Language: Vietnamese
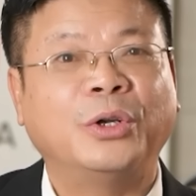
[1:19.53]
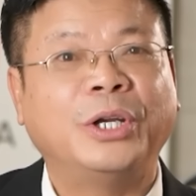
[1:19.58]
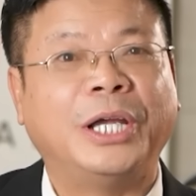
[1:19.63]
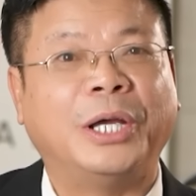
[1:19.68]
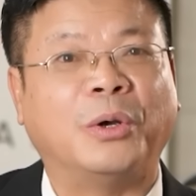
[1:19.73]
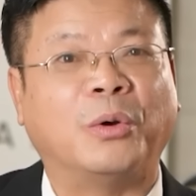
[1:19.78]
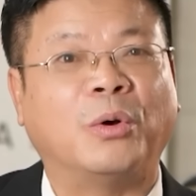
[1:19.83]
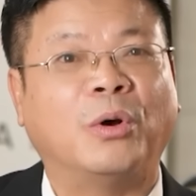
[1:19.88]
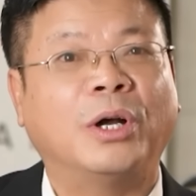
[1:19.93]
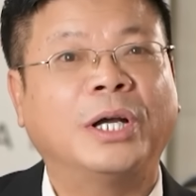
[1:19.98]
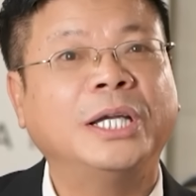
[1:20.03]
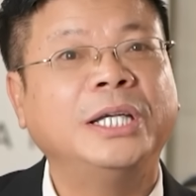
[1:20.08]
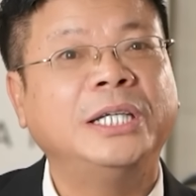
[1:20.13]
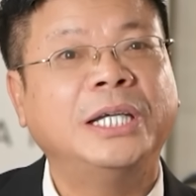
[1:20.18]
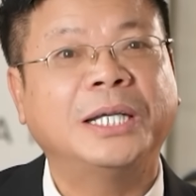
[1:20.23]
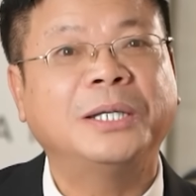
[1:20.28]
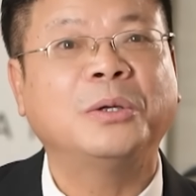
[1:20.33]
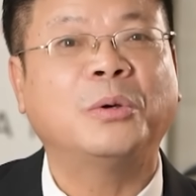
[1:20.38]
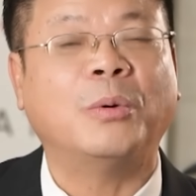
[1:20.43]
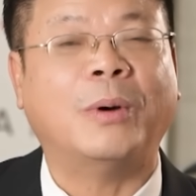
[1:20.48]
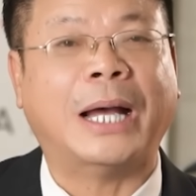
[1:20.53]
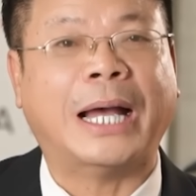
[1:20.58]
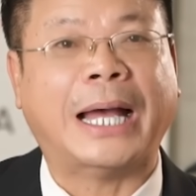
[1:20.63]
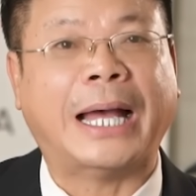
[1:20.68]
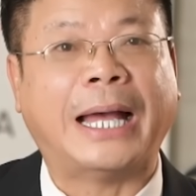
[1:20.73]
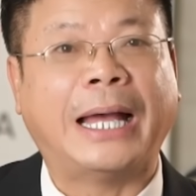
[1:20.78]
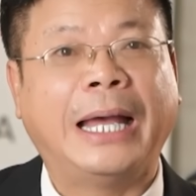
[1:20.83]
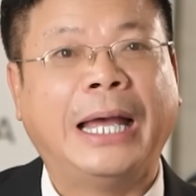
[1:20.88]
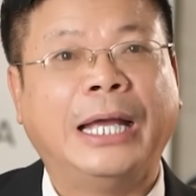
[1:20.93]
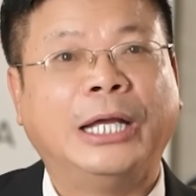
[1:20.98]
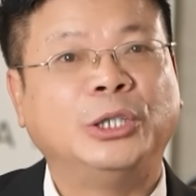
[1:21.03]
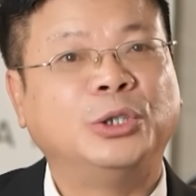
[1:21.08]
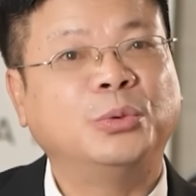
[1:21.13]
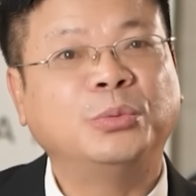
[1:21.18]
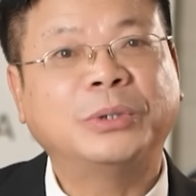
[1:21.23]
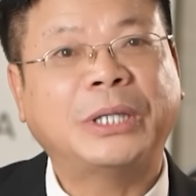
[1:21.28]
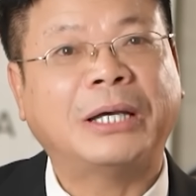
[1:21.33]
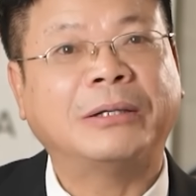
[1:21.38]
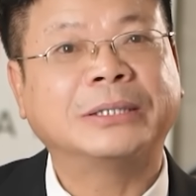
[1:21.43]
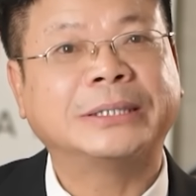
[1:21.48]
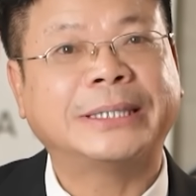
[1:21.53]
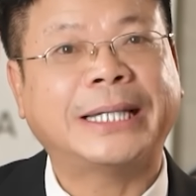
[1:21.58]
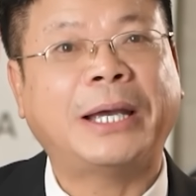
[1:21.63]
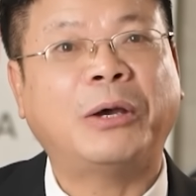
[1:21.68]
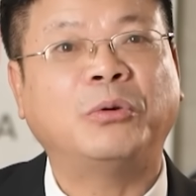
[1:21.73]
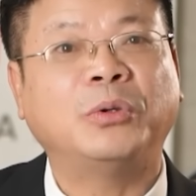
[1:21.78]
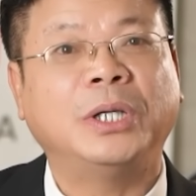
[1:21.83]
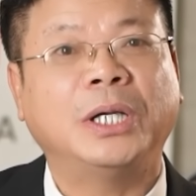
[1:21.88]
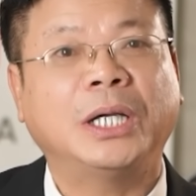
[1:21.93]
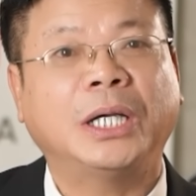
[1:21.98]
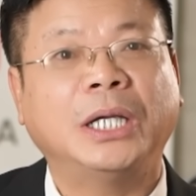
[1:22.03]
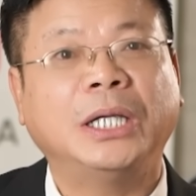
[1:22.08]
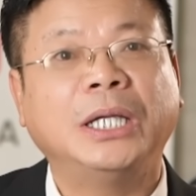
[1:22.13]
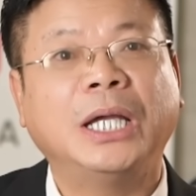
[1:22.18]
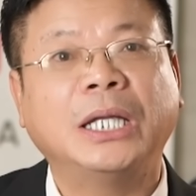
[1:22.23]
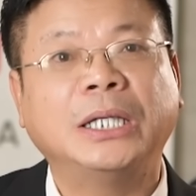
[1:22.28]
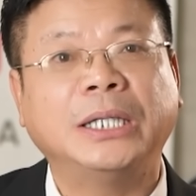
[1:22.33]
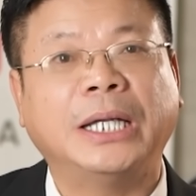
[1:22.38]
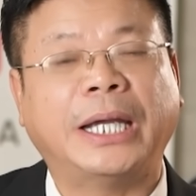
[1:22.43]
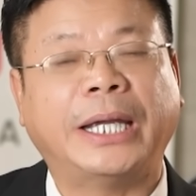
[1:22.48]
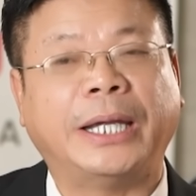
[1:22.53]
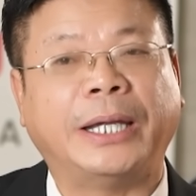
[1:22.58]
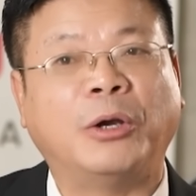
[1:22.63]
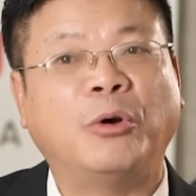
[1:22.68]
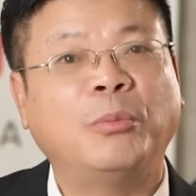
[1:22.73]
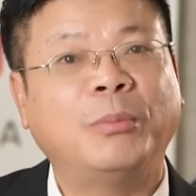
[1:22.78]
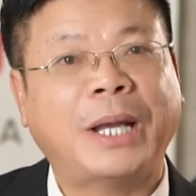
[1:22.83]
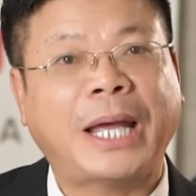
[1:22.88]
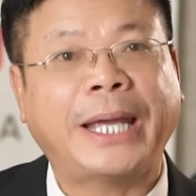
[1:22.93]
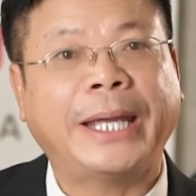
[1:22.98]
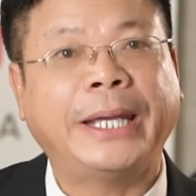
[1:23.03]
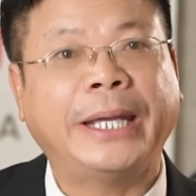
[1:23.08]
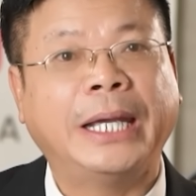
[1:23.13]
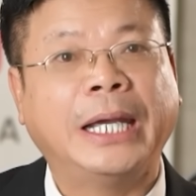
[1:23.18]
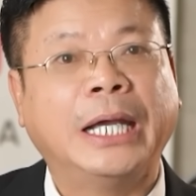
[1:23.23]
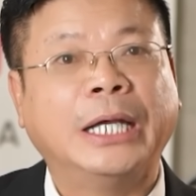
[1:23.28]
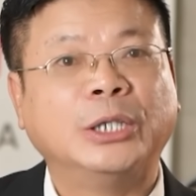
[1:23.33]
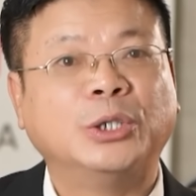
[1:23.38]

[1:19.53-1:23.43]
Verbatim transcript: nó đều có cái nhân quả. Chúng ta gieo những cái nhân ngày hôm nay,